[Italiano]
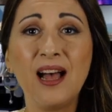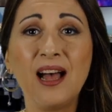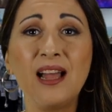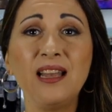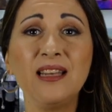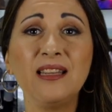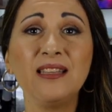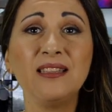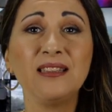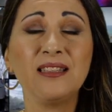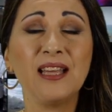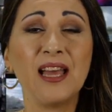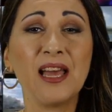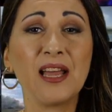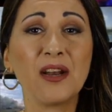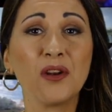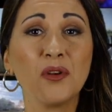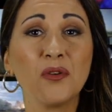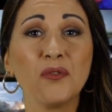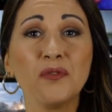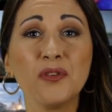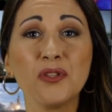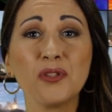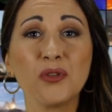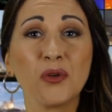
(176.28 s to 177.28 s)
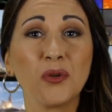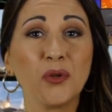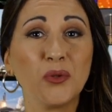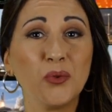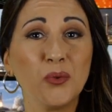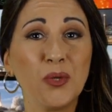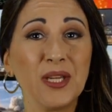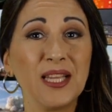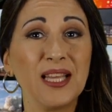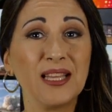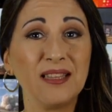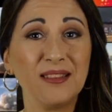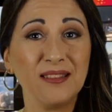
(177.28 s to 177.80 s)
All'interno vi sono
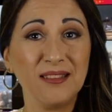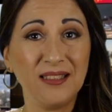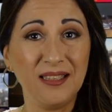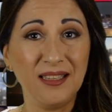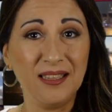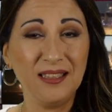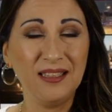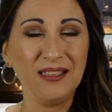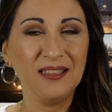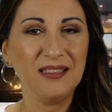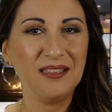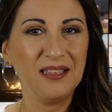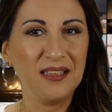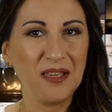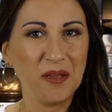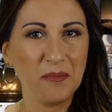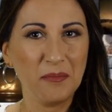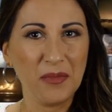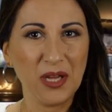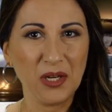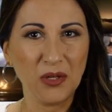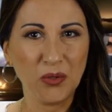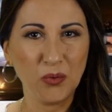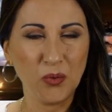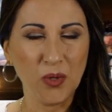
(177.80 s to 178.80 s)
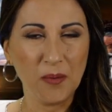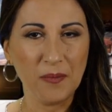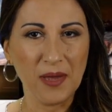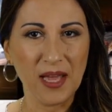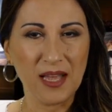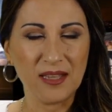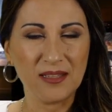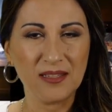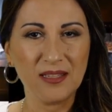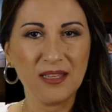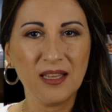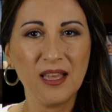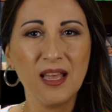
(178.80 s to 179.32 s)
due gattini di nemmeno due
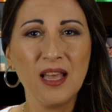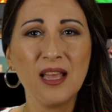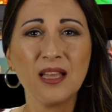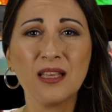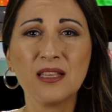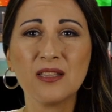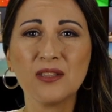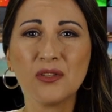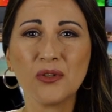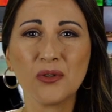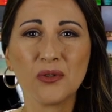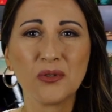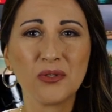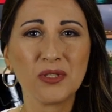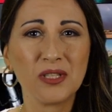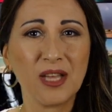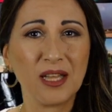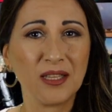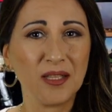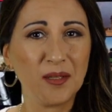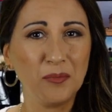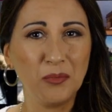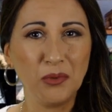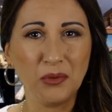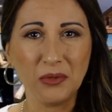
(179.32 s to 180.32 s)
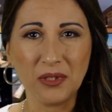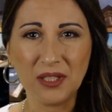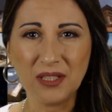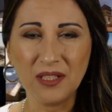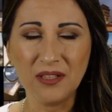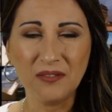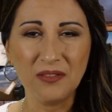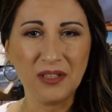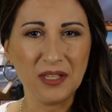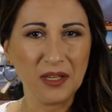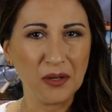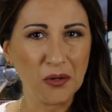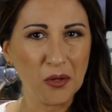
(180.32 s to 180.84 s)
mesi che sono stati
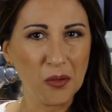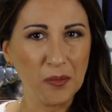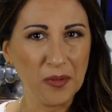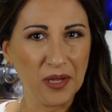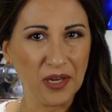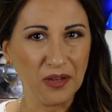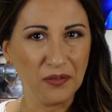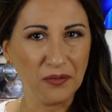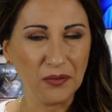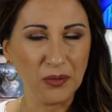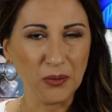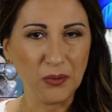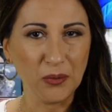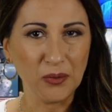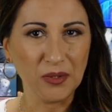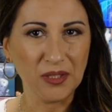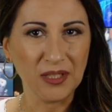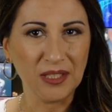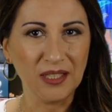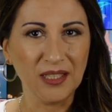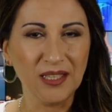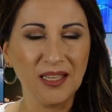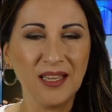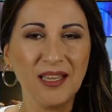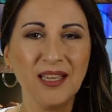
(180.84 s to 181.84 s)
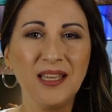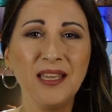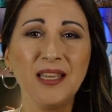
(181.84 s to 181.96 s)
buttati via come rifiuti.